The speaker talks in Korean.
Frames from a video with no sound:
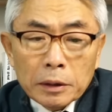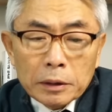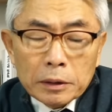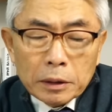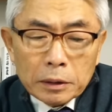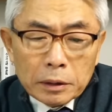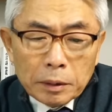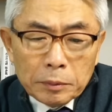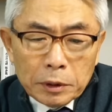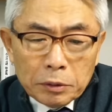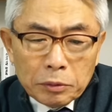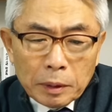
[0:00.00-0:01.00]
이
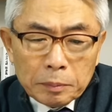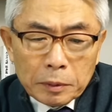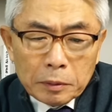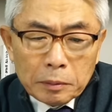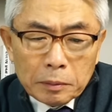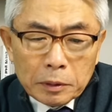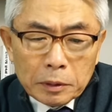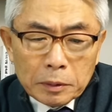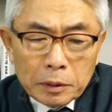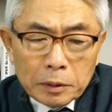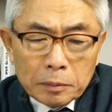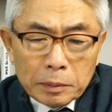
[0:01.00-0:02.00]

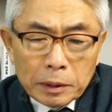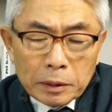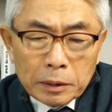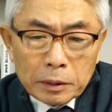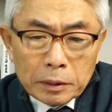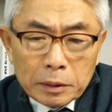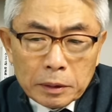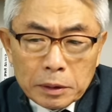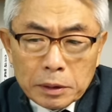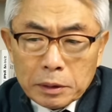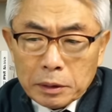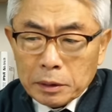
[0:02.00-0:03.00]
경제민주화법은 그
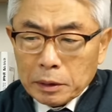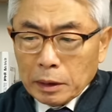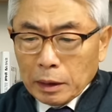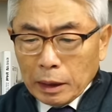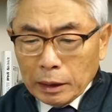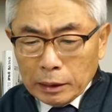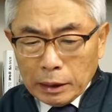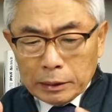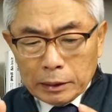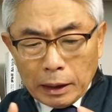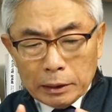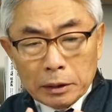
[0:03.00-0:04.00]
어,
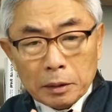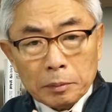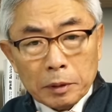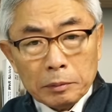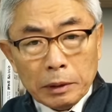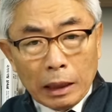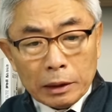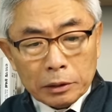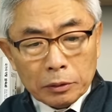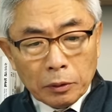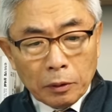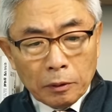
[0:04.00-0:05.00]
하나의 단일법이
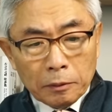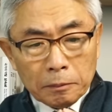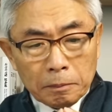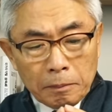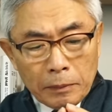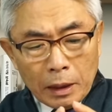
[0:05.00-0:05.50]
아니고